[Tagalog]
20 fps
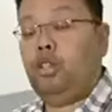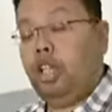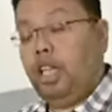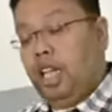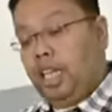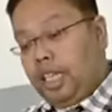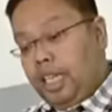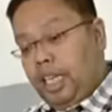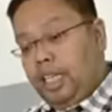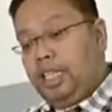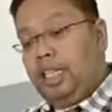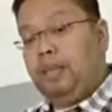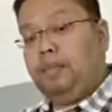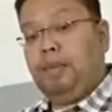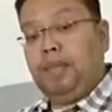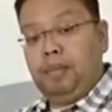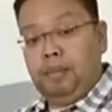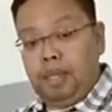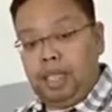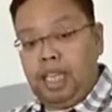doon lang yan
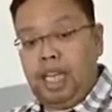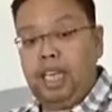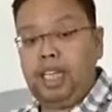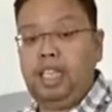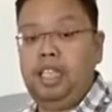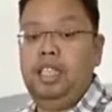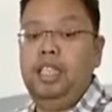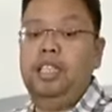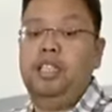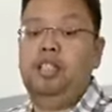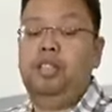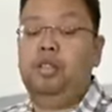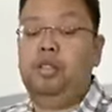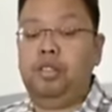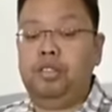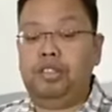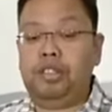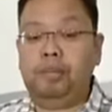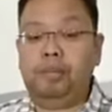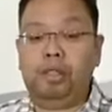ibibigay
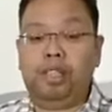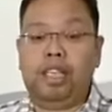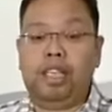doon sa